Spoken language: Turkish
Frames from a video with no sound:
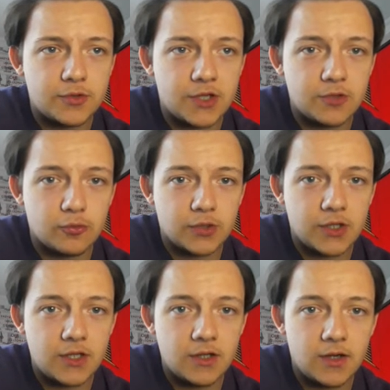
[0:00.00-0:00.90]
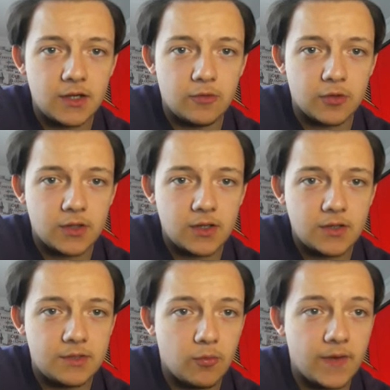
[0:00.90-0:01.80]
8.2 ile hala orada.
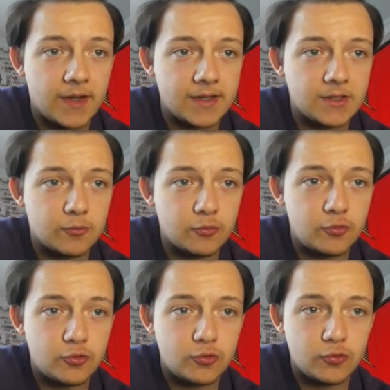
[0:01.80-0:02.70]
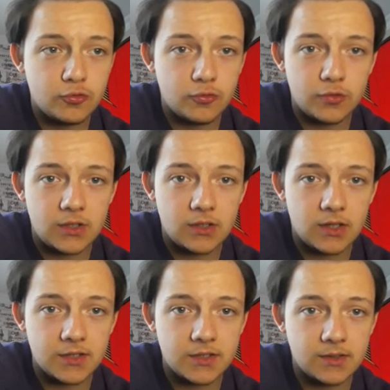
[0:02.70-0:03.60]
Timo Werner 13.
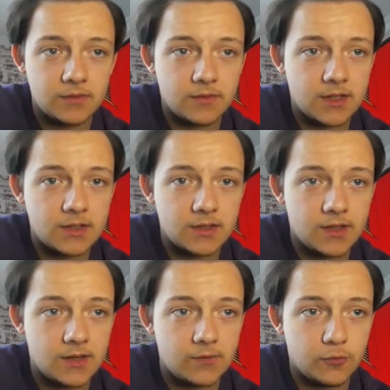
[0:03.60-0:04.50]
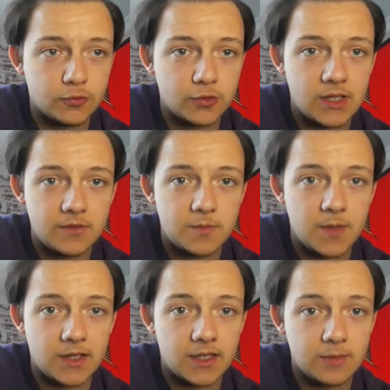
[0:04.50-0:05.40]
Alexander var. Alfonso Davies
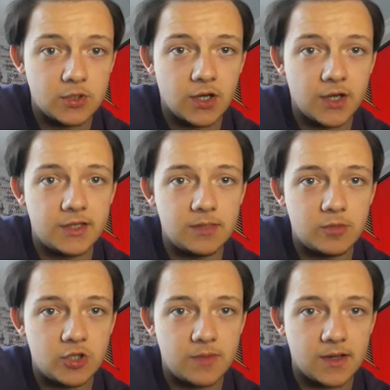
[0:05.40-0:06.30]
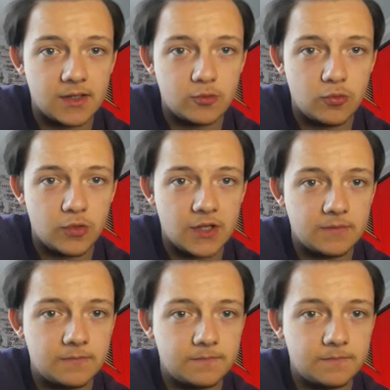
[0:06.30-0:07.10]
beklerimiz gayet iyiymiş. Bekler çok iyi.